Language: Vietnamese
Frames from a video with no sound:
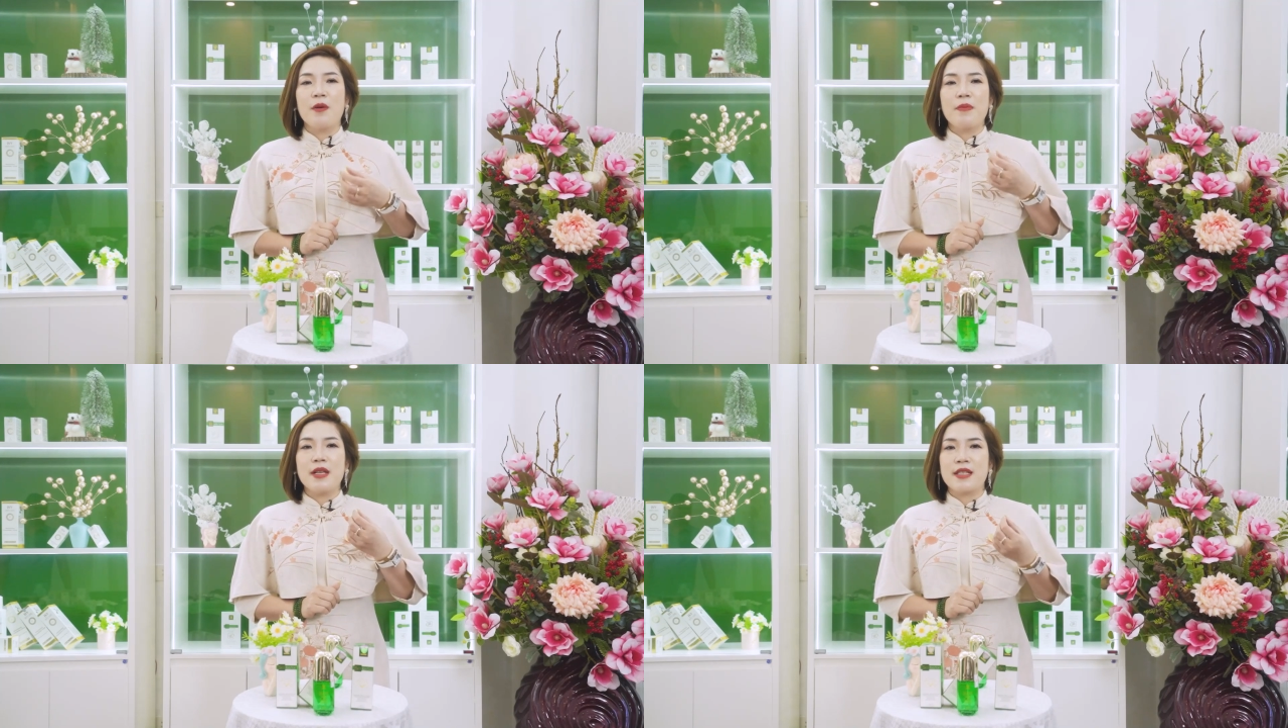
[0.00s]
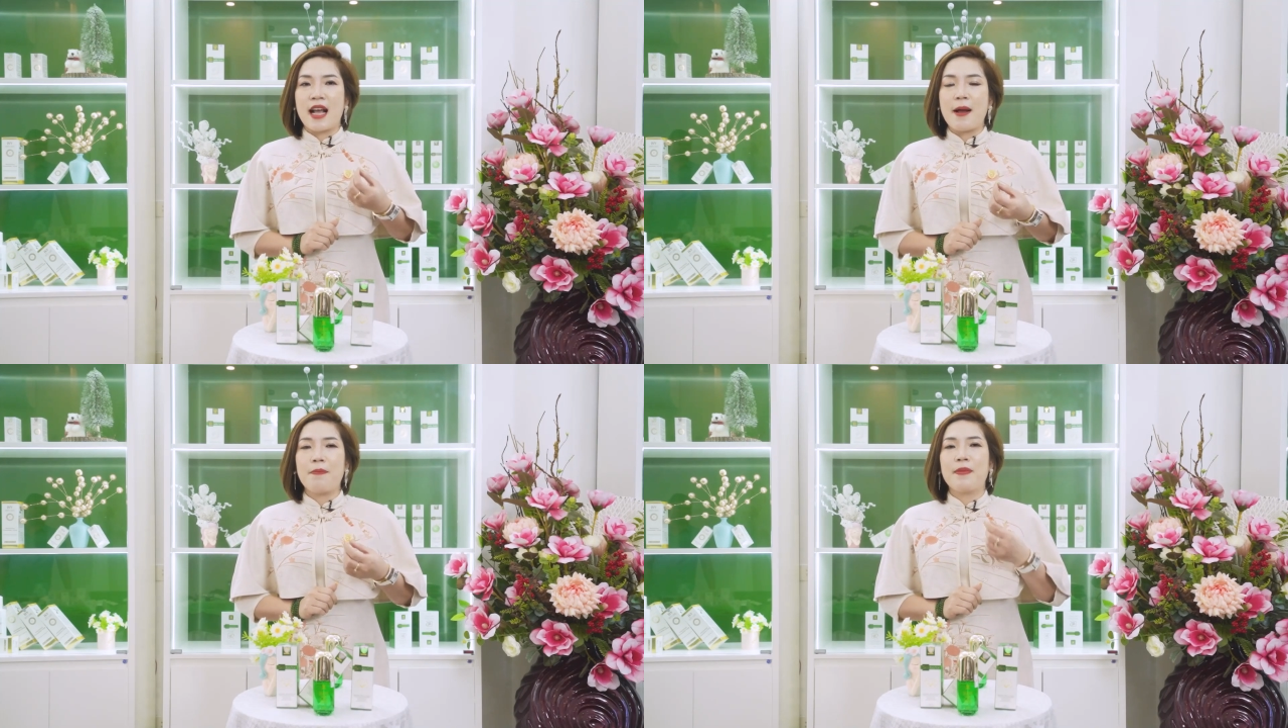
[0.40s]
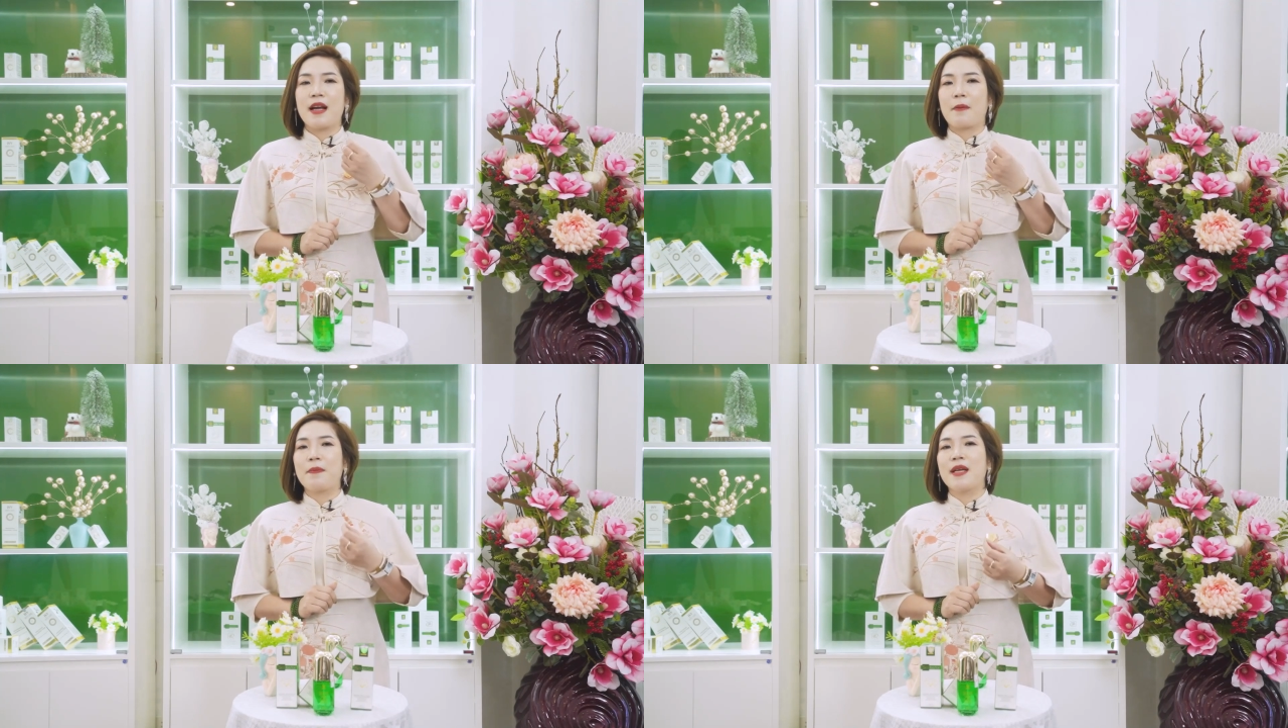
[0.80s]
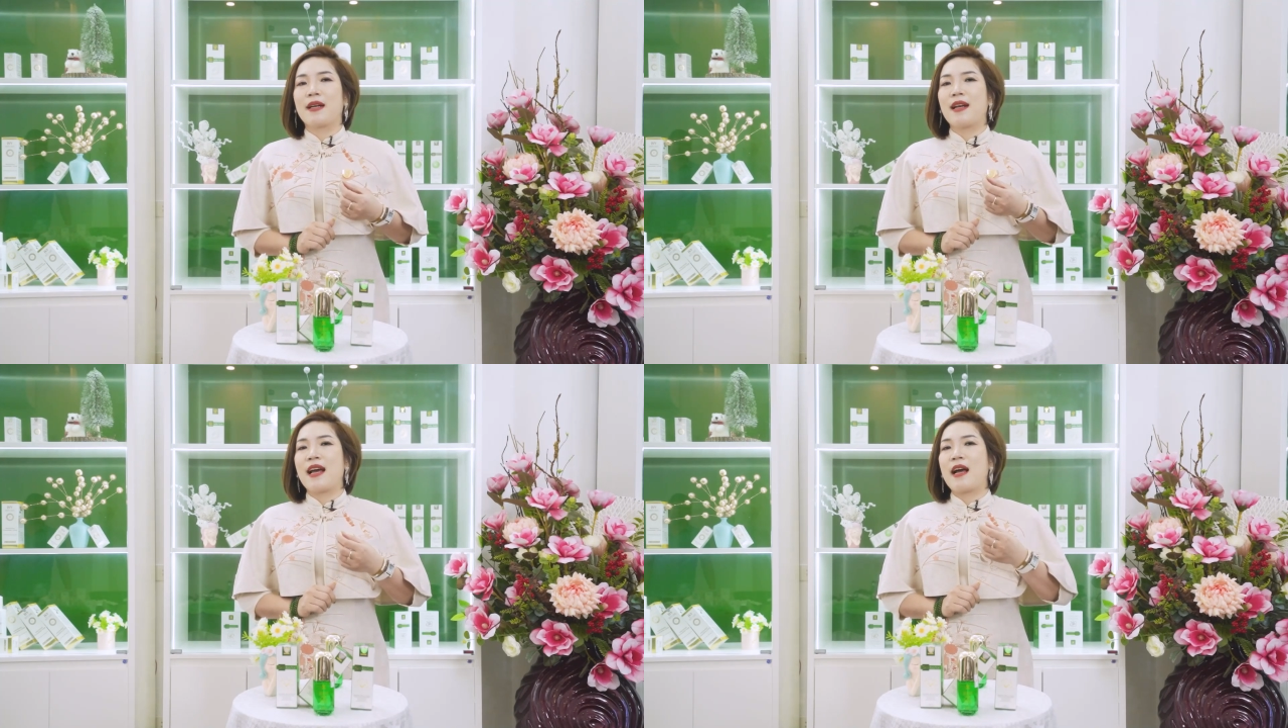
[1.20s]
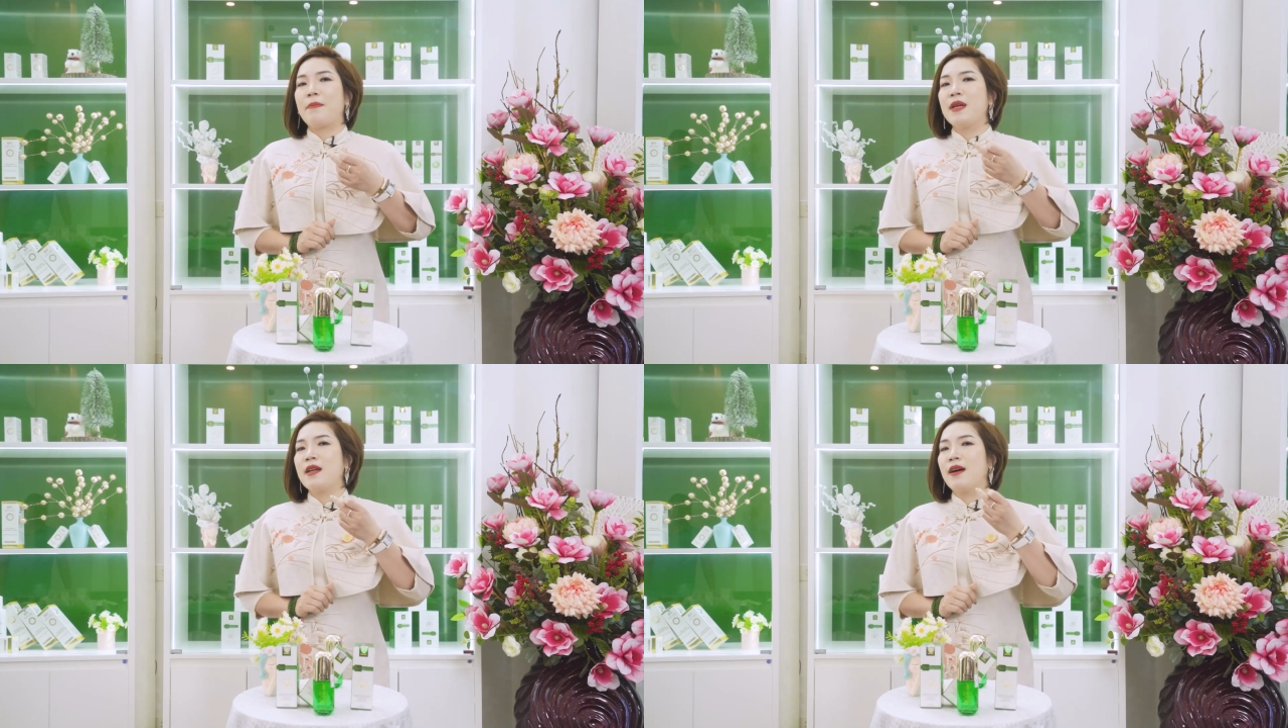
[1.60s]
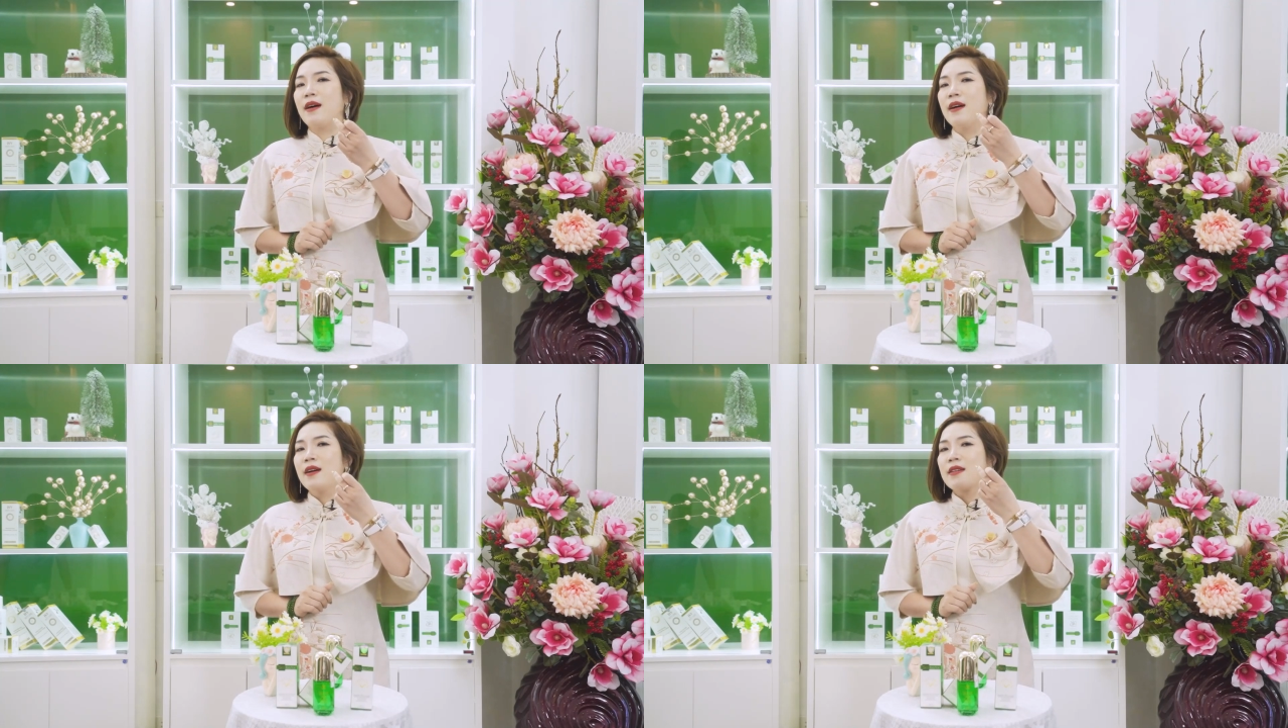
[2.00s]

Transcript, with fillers: bị ráp, đặc biệt là bị uh, à,